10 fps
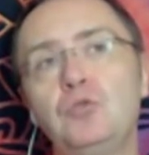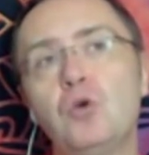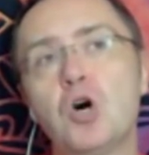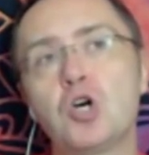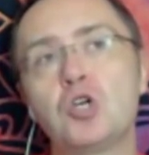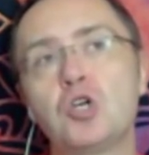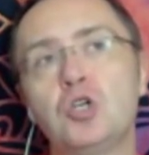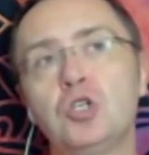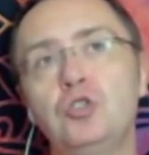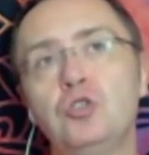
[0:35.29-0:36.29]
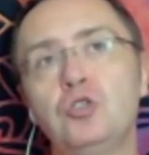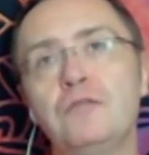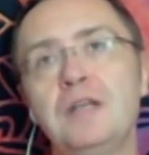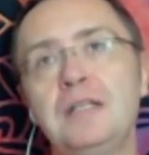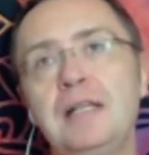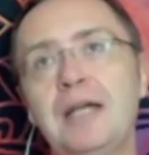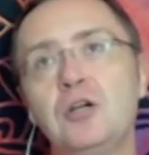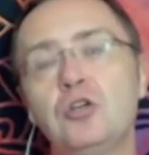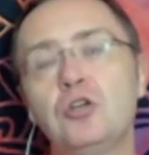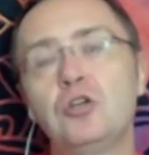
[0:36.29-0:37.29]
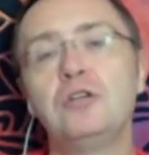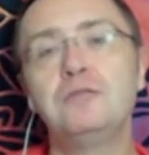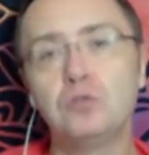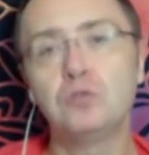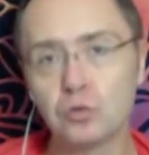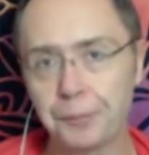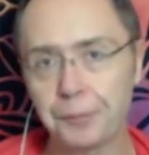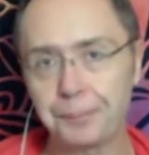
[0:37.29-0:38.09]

un luogo dove ti leggono il futuro